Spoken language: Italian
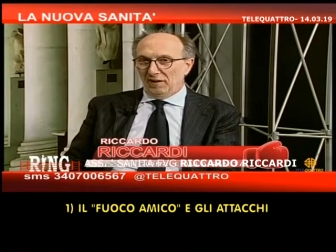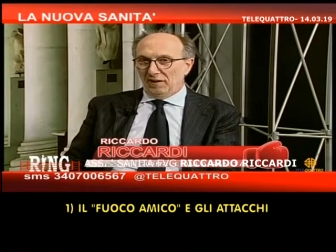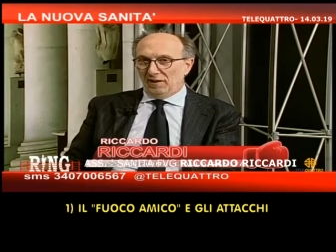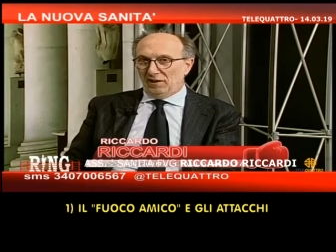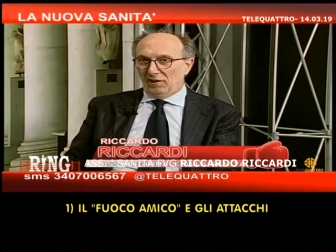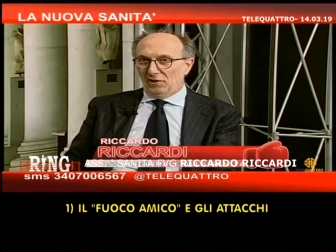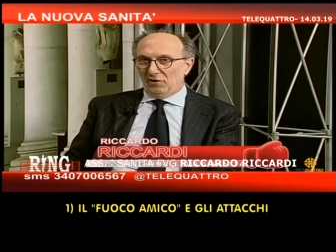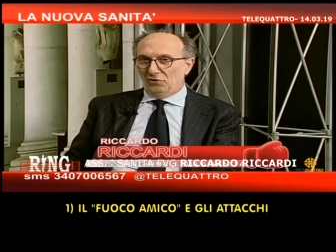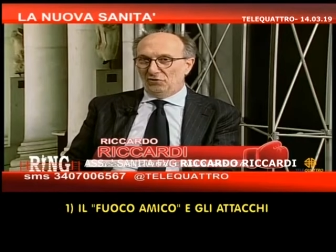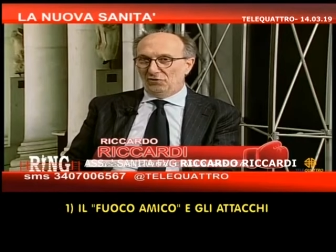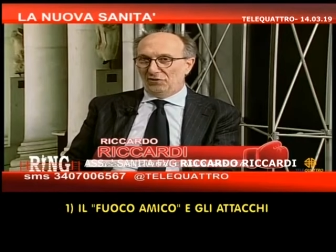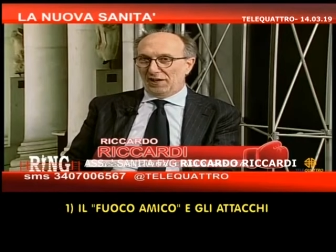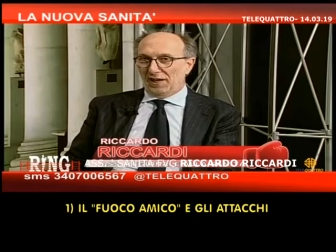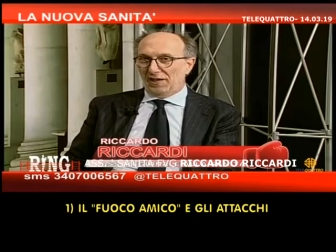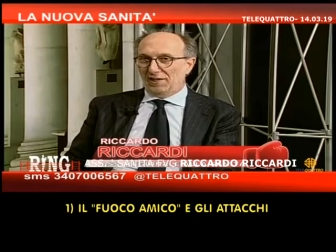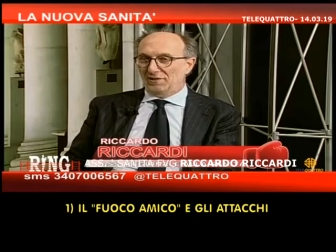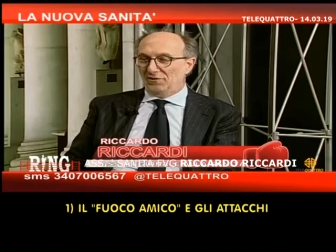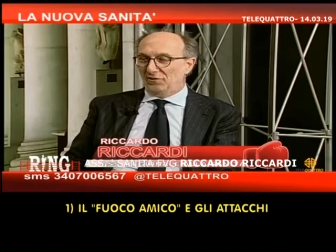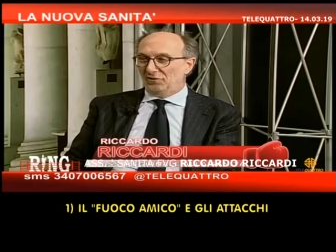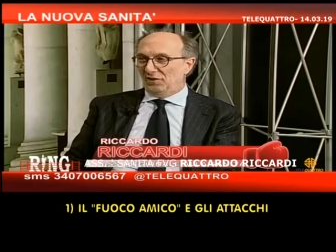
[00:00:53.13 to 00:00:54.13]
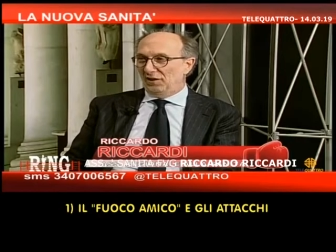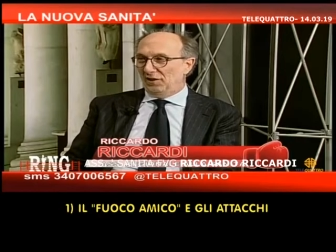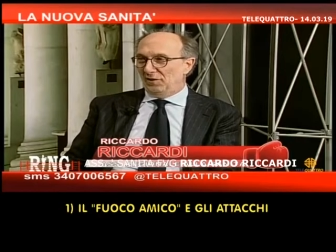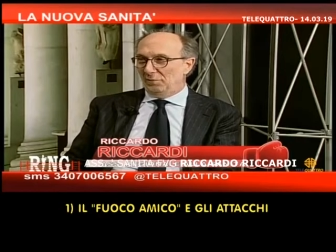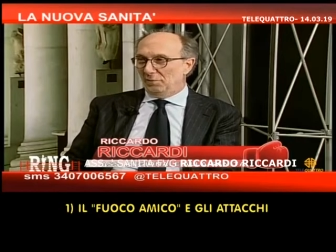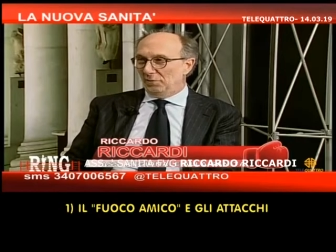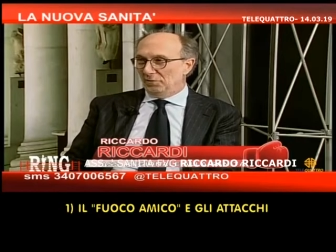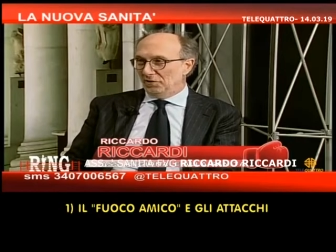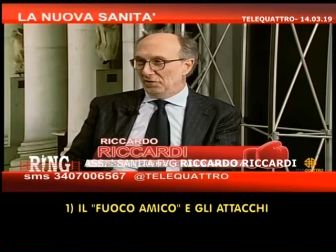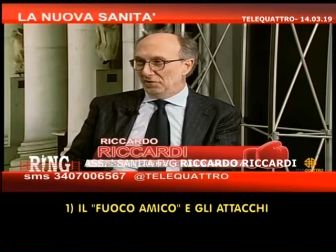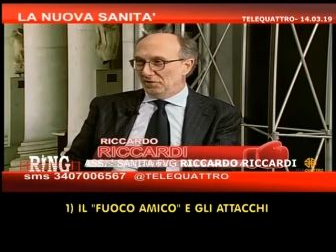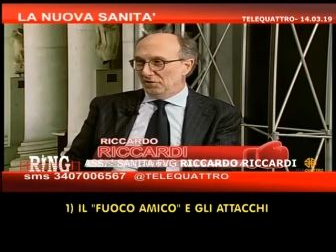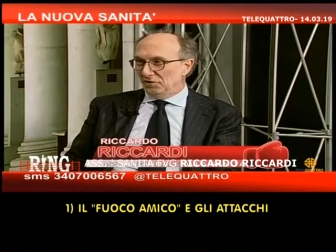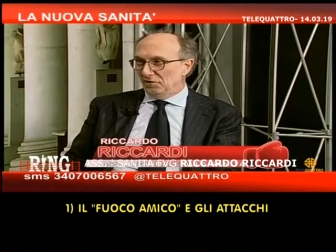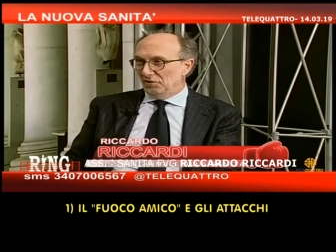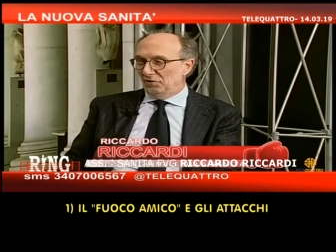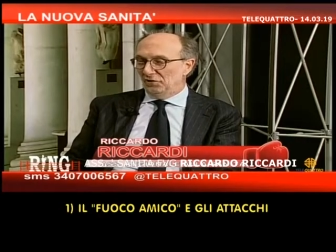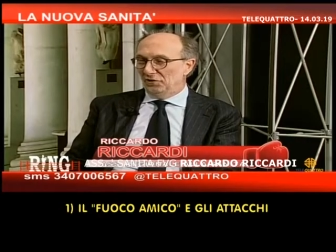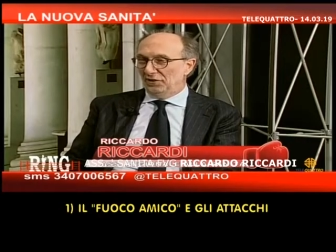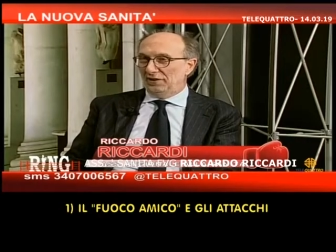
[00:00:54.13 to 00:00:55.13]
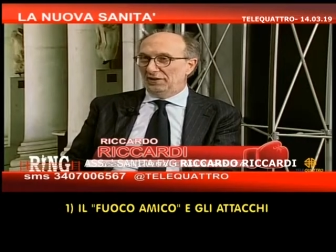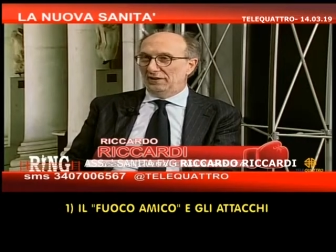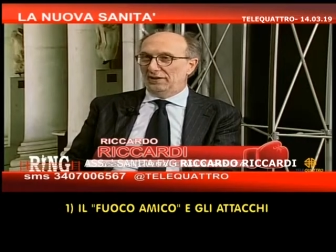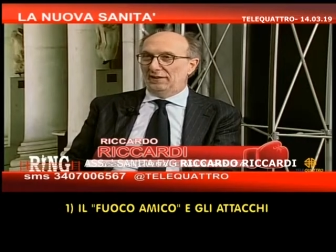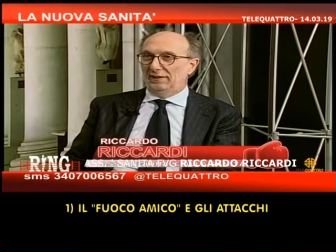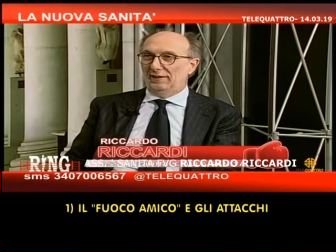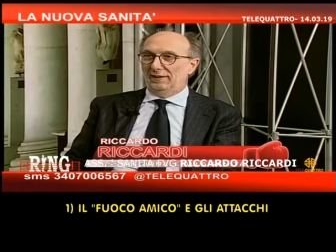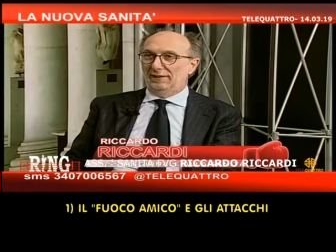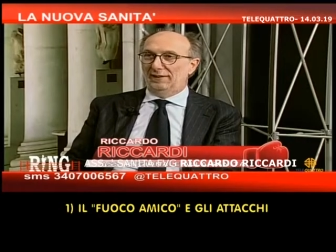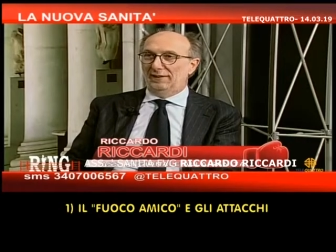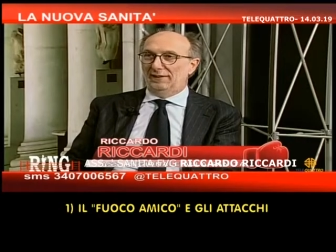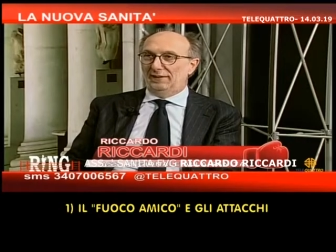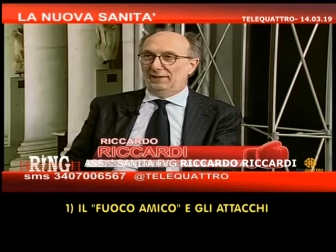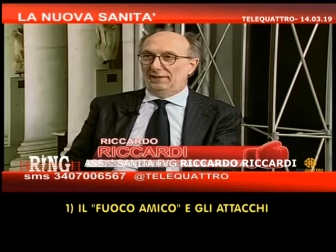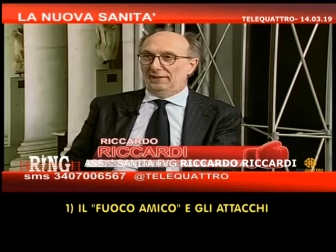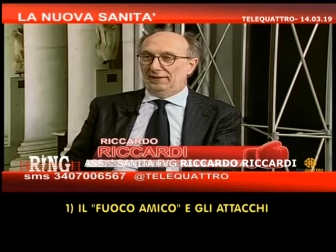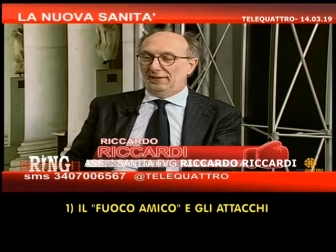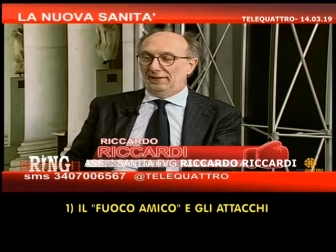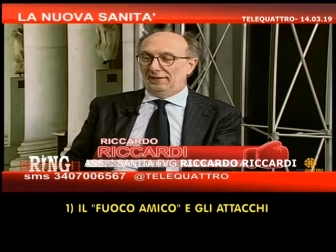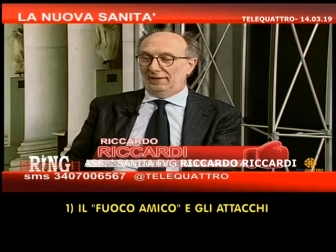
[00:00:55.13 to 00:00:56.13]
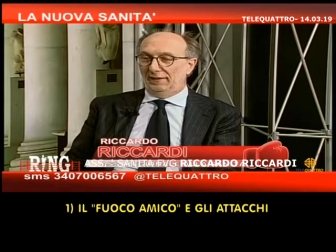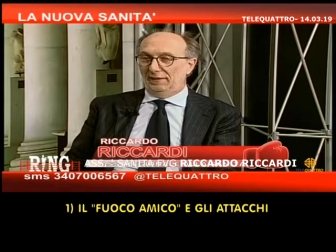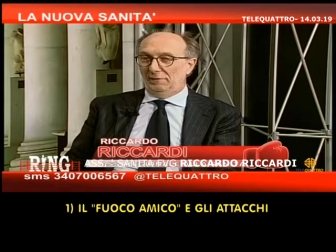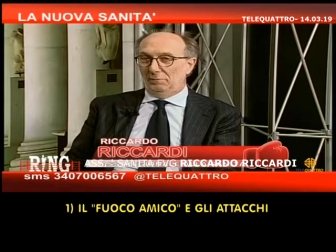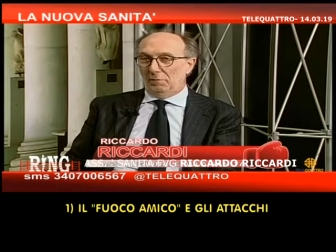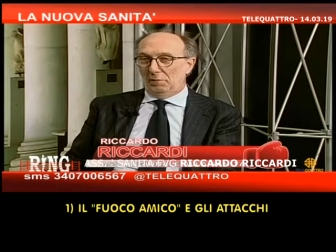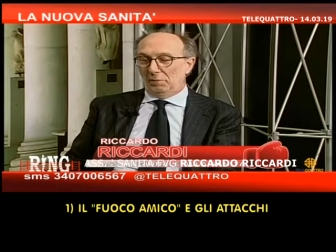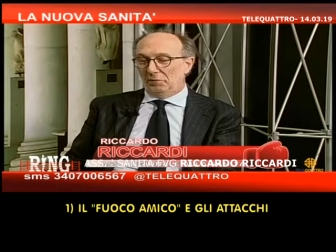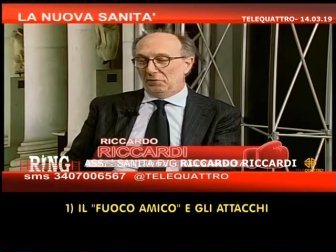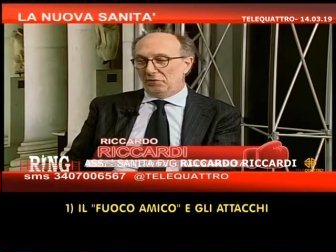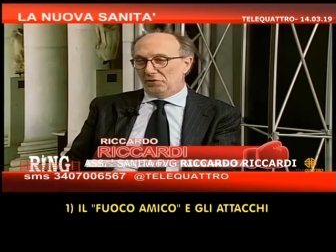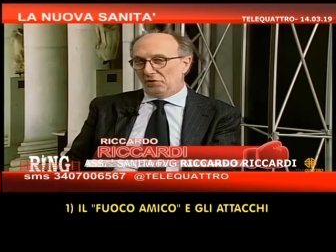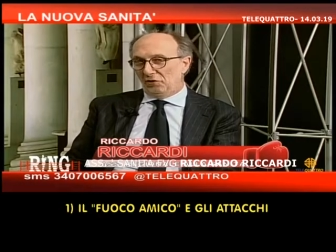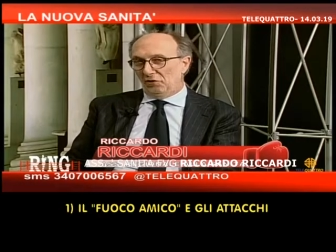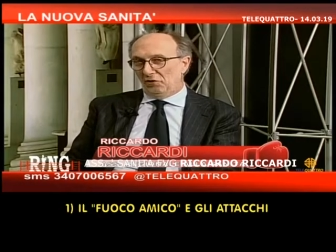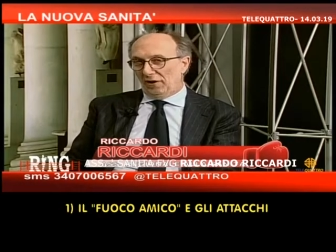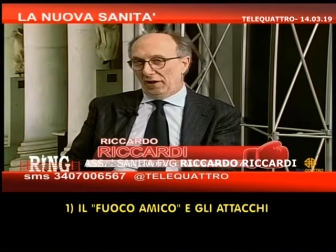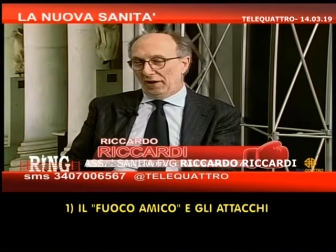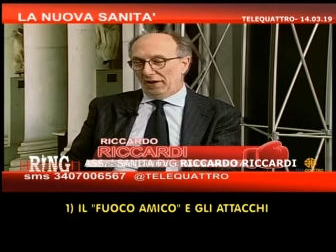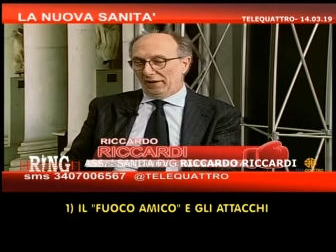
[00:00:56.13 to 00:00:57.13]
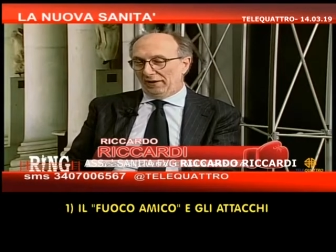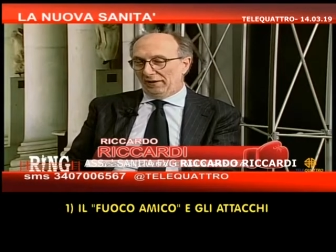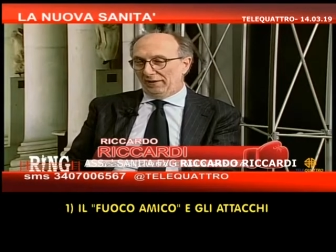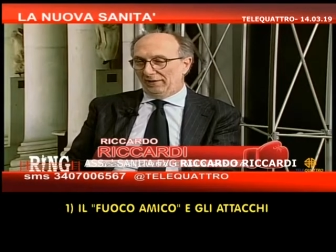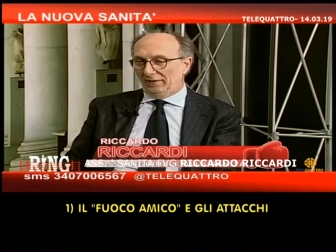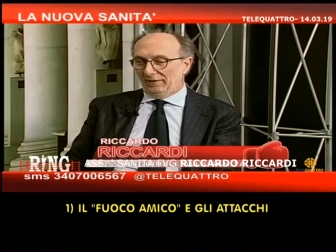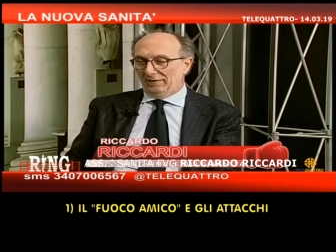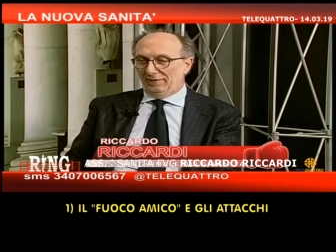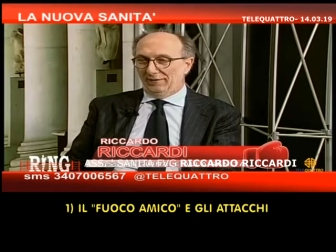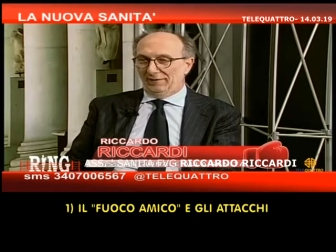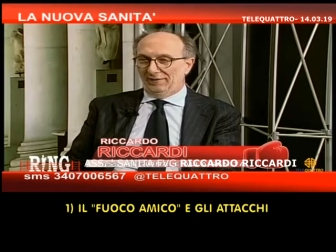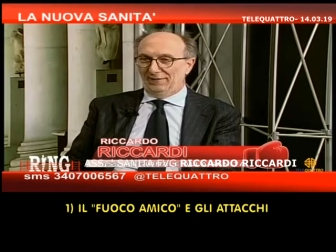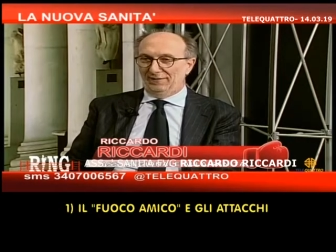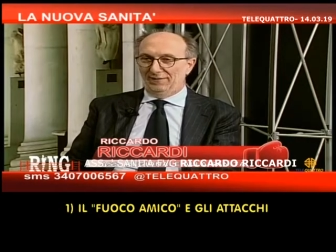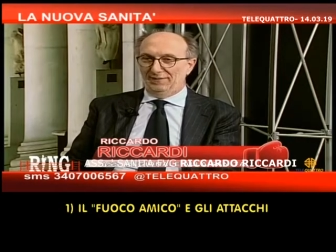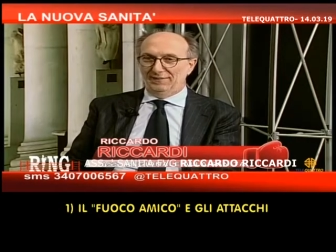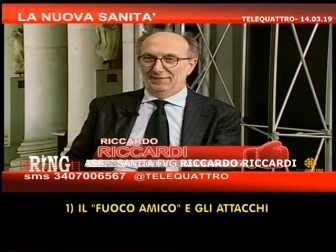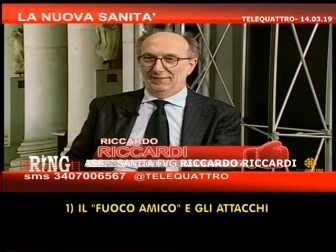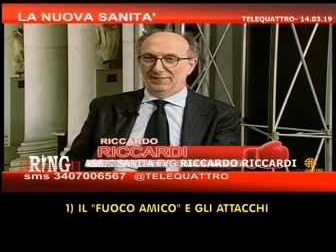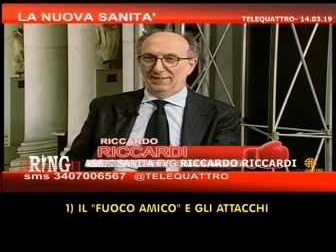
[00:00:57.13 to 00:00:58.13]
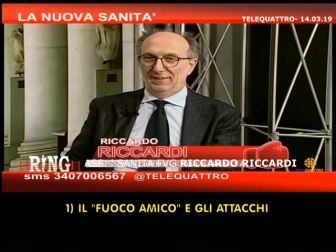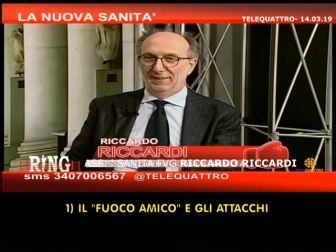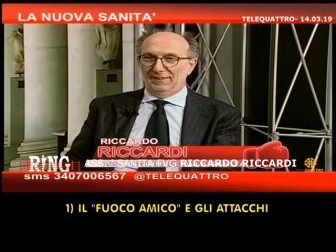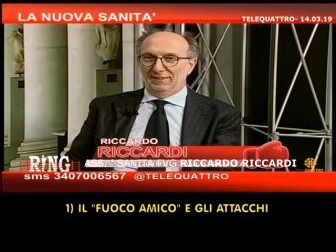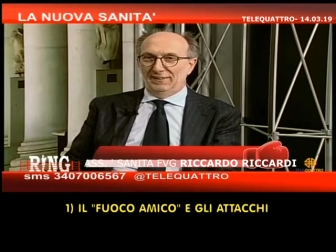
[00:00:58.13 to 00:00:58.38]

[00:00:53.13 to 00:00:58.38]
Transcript: il contrasto delle opposizioni è un po' più singolare